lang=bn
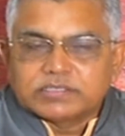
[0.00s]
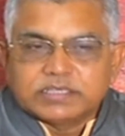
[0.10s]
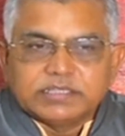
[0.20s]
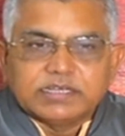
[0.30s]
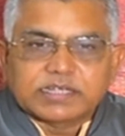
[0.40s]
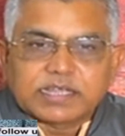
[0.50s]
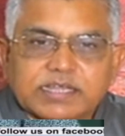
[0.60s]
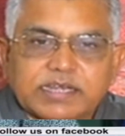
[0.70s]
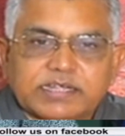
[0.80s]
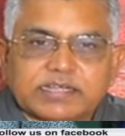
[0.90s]
যে দিনটাকে
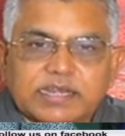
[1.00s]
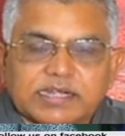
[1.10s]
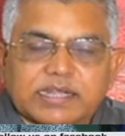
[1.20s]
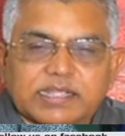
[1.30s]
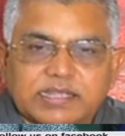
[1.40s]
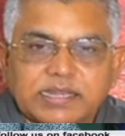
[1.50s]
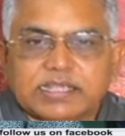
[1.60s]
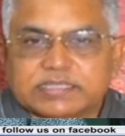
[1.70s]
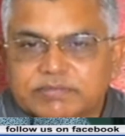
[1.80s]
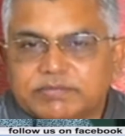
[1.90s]
গ্রেট ক্যালকাটা কিলিং
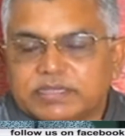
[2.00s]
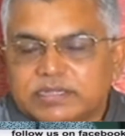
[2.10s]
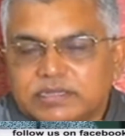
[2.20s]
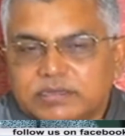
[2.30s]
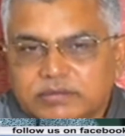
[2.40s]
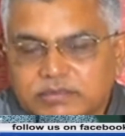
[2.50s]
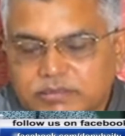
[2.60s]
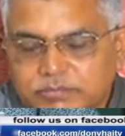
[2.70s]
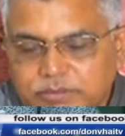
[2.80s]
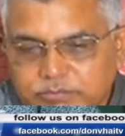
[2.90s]
হিসাবে
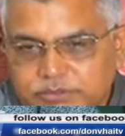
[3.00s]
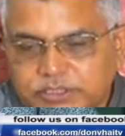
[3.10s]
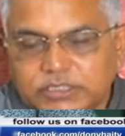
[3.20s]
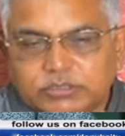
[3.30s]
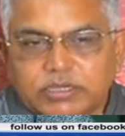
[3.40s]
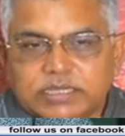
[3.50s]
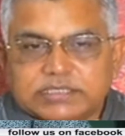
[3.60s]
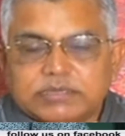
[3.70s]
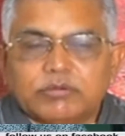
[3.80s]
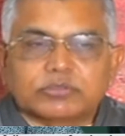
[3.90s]
চিহ্নিত হয়ে
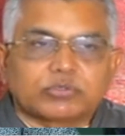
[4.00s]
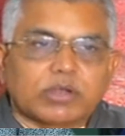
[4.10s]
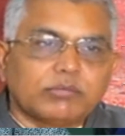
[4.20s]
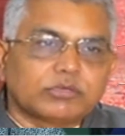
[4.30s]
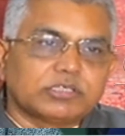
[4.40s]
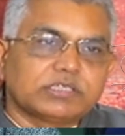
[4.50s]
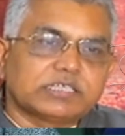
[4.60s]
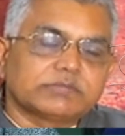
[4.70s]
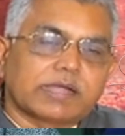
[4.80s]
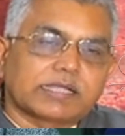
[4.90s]
আছে এবং সুরাবর্তী
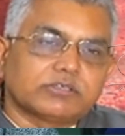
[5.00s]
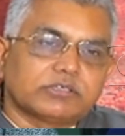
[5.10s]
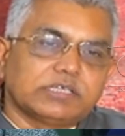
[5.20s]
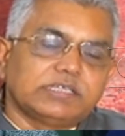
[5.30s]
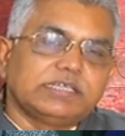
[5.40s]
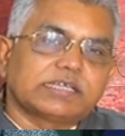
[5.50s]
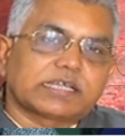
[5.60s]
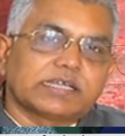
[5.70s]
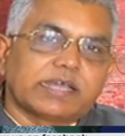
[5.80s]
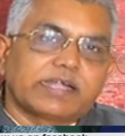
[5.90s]
দেশ ভাগের জন্য যে
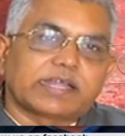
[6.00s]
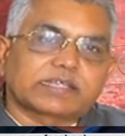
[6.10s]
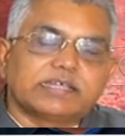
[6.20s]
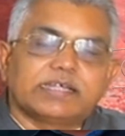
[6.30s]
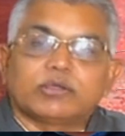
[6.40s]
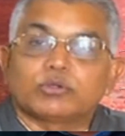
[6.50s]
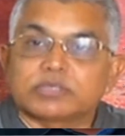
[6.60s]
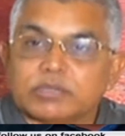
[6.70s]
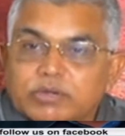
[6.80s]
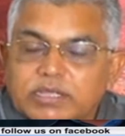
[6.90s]
দিনটাকে ডাইরেক্ট অ্যাকশন ডে
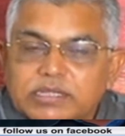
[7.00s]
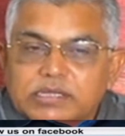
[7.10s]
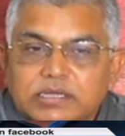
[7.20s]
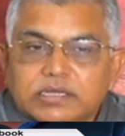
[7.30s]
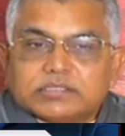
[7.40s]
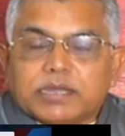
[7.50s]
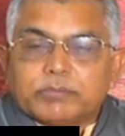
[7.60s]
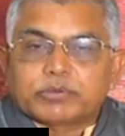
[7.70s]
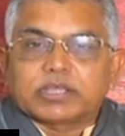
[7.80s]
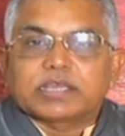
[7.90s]
ঘোষণা করে
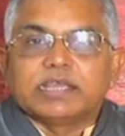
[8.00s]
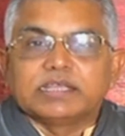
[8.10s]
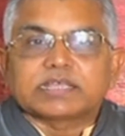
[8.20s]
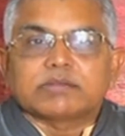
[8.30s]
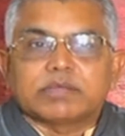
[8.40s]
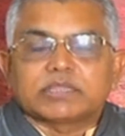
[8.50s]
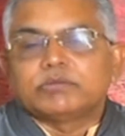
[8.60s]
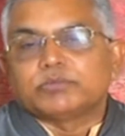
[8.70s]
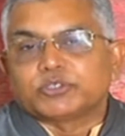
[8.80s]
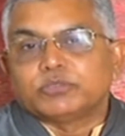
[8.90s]
সাম্প্রদায়িক হিংসার
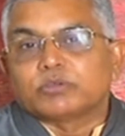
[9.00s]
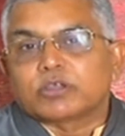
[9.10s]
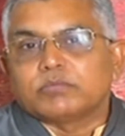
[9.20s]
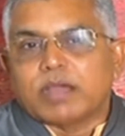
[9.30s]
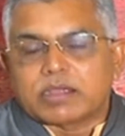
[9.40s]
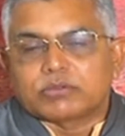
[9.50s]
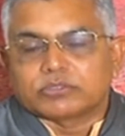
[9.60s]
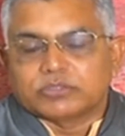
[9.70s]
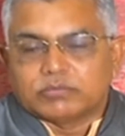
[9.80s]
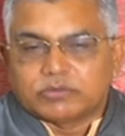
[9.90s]
মাধ্যমে পশ্চিমবঙ্গকে ভাগ
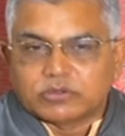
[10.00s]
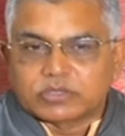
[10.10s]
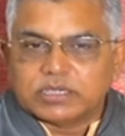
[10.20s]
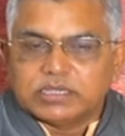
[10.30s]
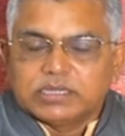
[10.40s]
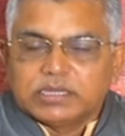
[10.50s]
করেছিল বঙ্গকে